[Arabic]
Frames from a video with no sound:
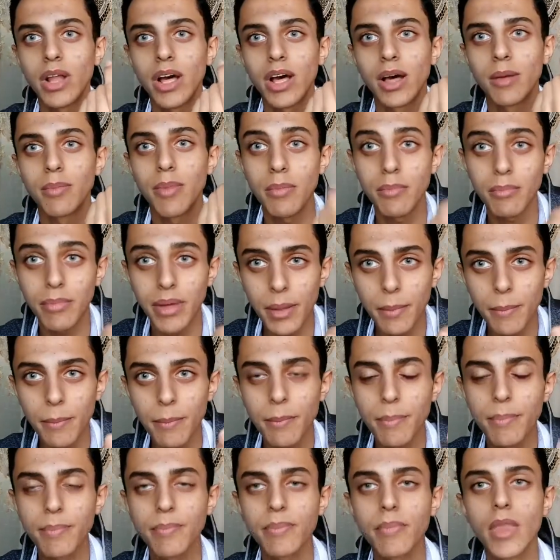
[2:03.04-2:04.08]
لونها بامبا
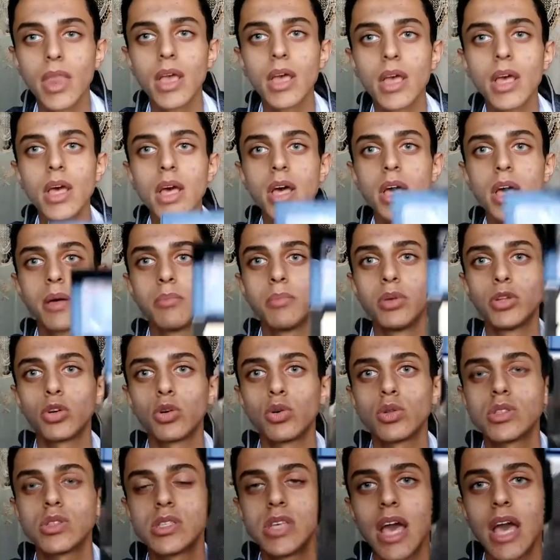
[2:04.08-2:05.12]

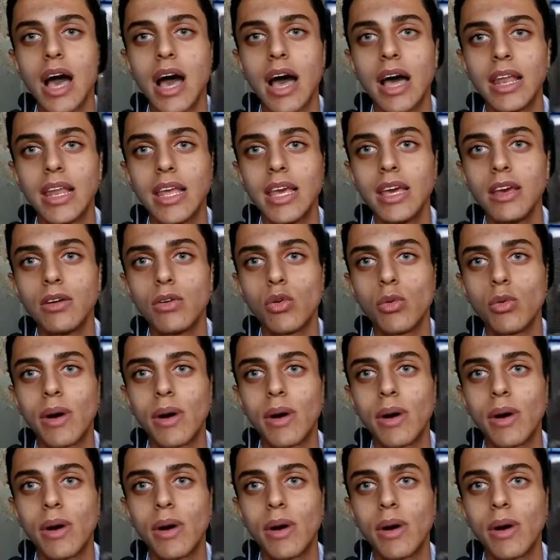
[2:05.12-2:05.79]
بتحطيها عليه